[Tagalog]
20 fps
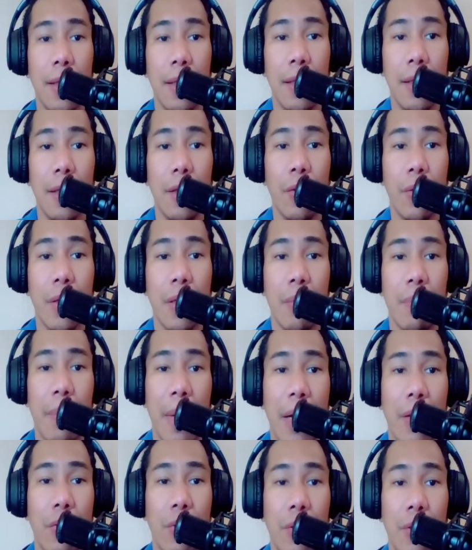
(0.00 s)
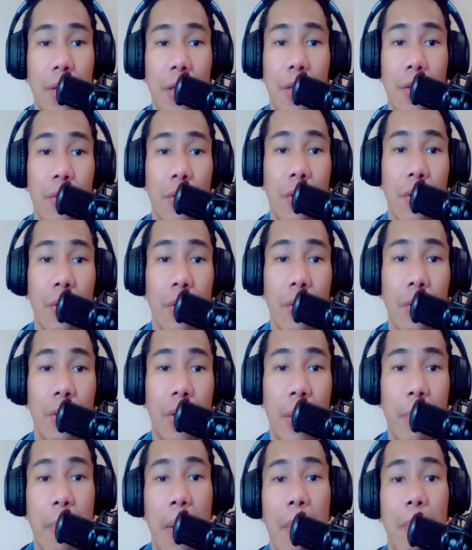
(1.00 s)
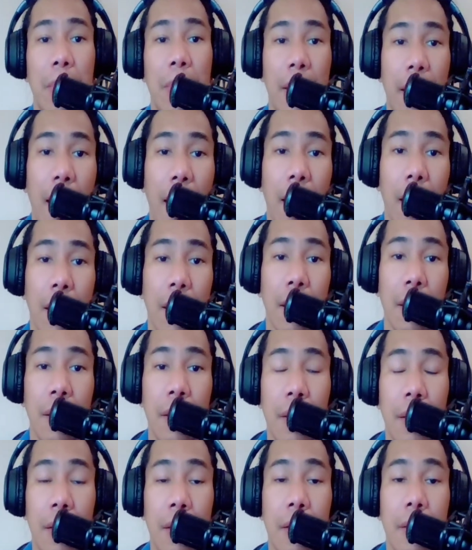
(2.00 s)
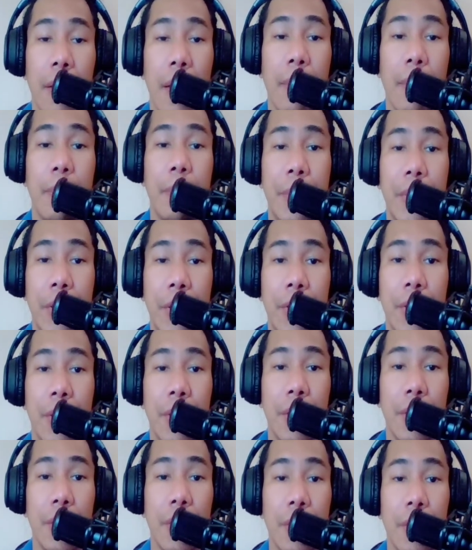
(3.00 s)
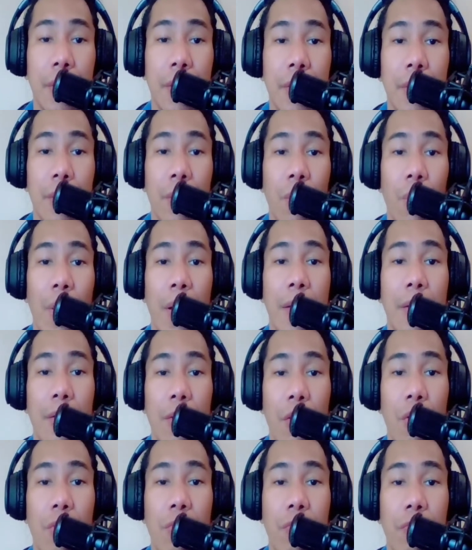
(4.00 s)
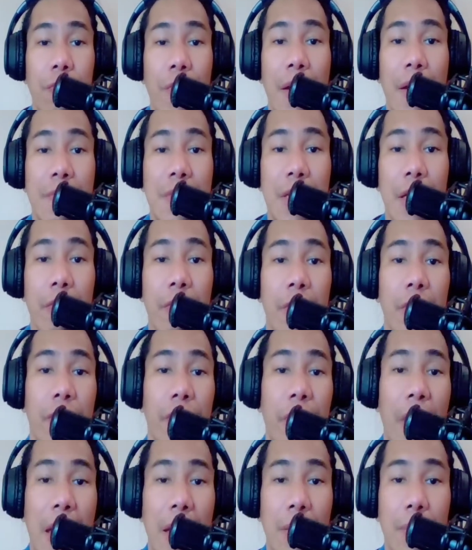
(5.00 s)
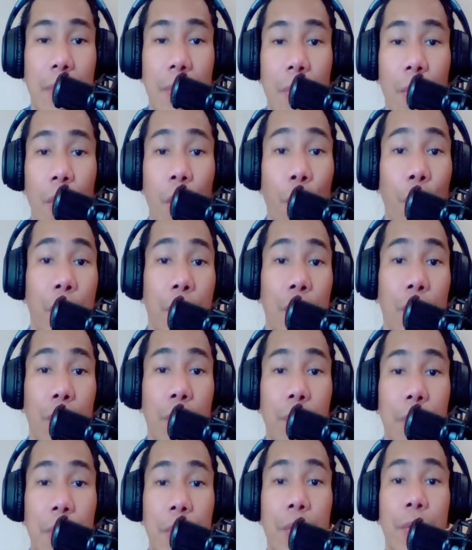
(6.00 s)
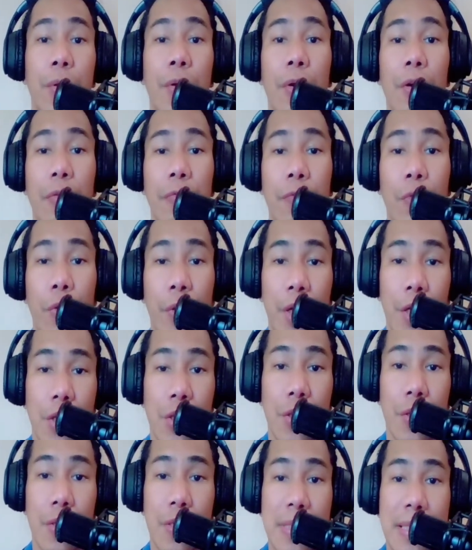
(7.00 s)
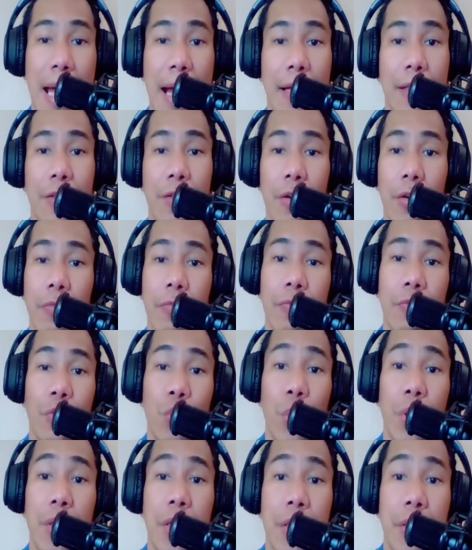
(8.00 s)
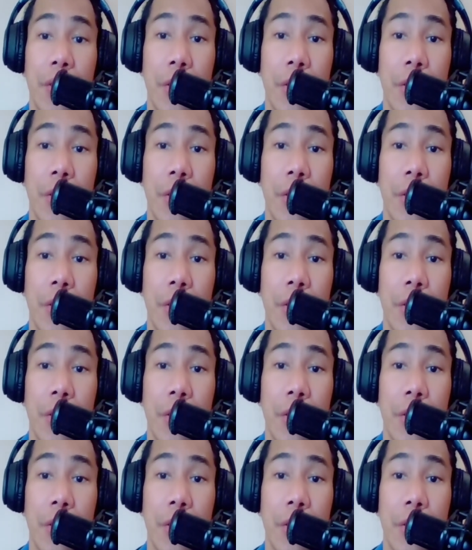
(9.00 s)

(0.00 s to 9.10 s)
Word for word: Lorin Badoy dito yung Republic Act number 10575 or yung Bureau of Corrections Act of 2013.